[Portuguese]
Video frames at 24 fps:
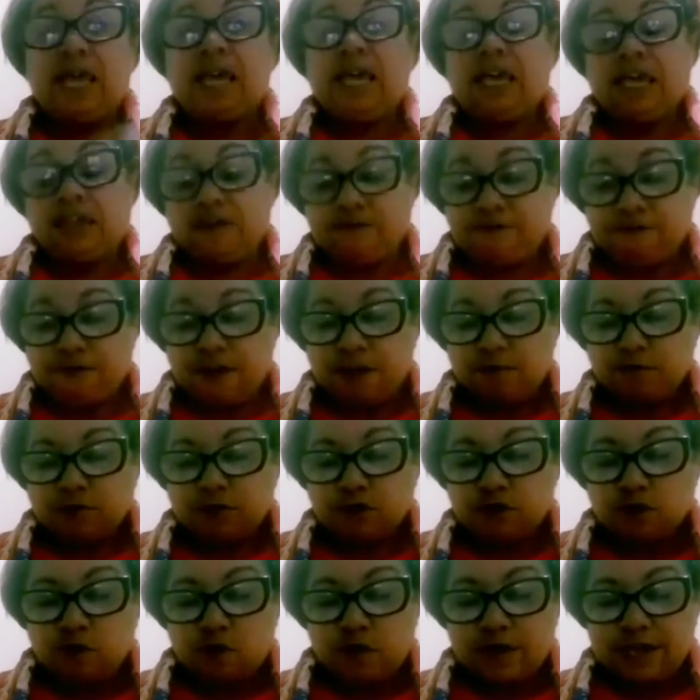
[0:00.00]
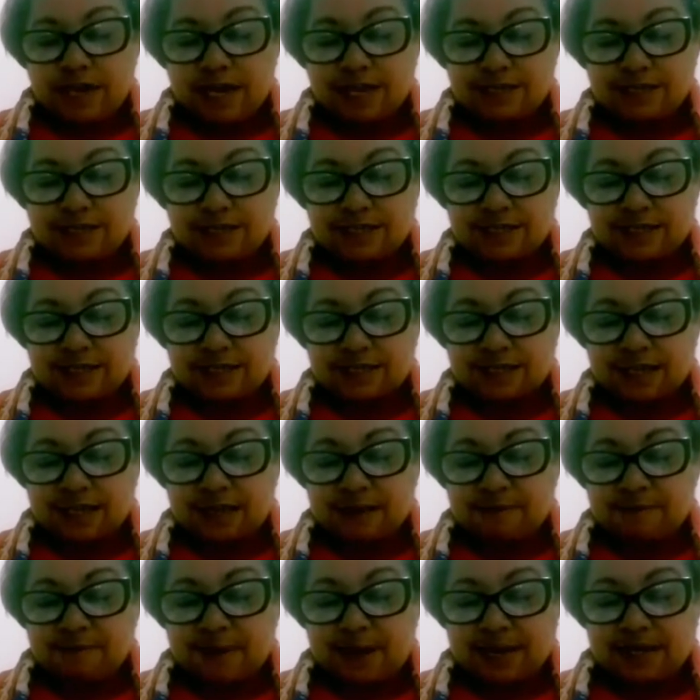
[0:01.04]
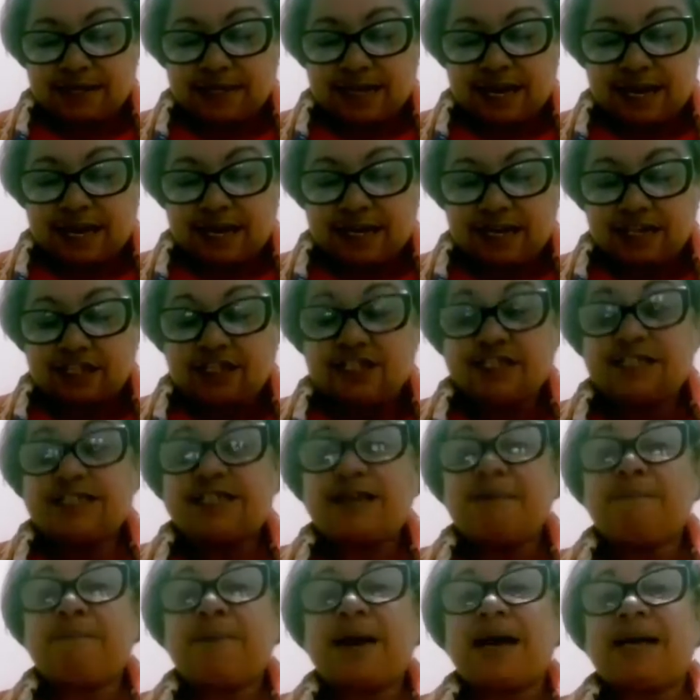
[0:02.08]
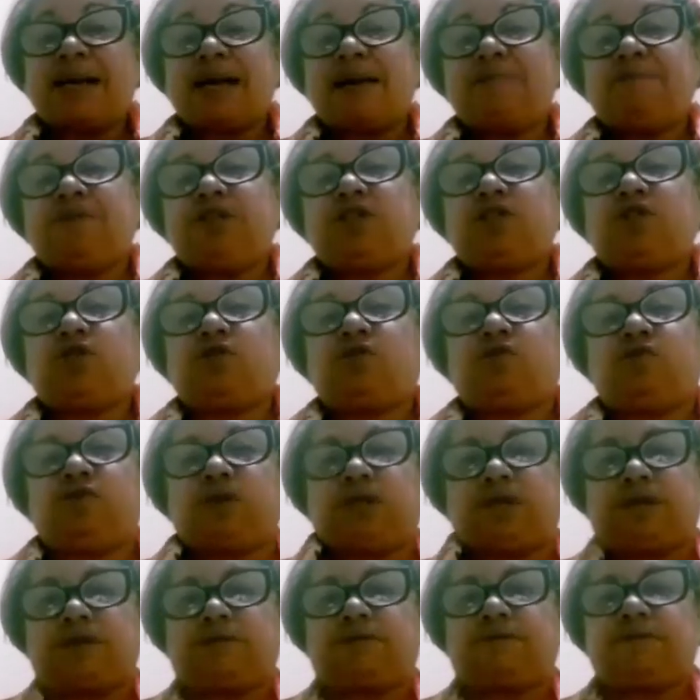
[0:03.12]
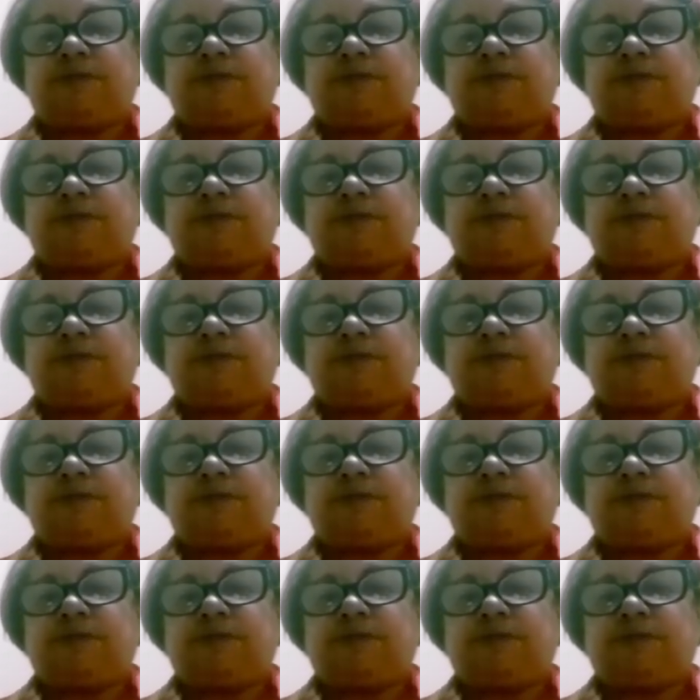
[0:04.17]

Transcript: e vamos conhecer maneiras de separar mistura.